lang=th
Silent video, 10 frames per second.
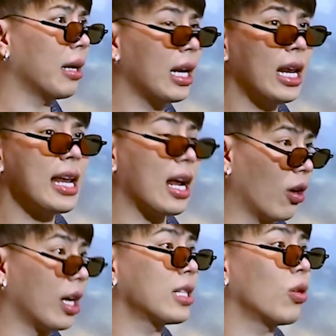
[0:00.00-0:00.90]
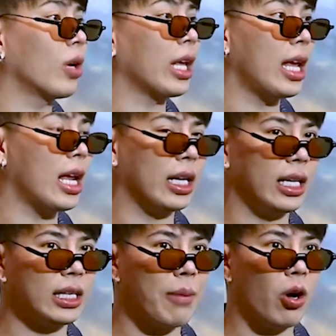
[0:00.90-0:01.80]
มากกว่ารายล้านก็ตามครับ แต่
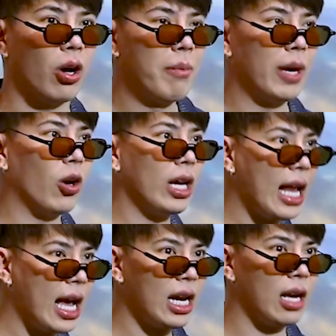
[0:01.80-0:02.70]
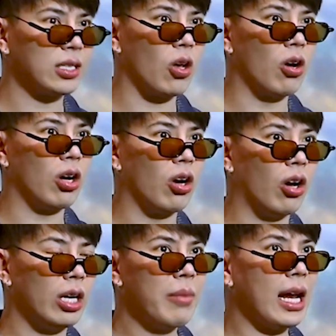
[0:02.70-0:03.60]
ทุกๆ ภาคนั้นก็เจอราม่าเลยที
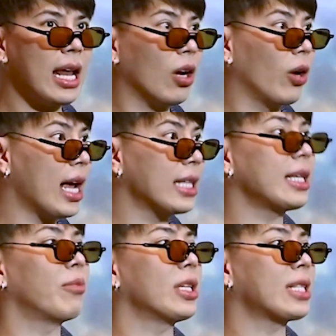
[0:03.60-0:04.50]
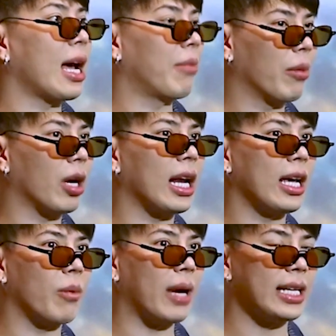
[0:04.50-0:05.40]
เดียวเรียกว่าเป็นอาถรรพ์จะเป็นอย่าง
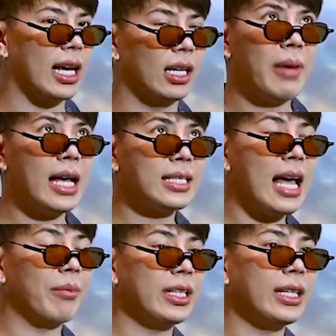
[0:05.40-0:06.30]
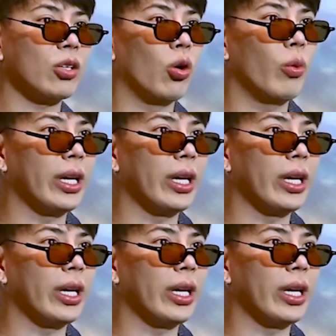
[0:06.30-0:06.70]
ไรครับ ไปฟังจากปากคุณเอมดีก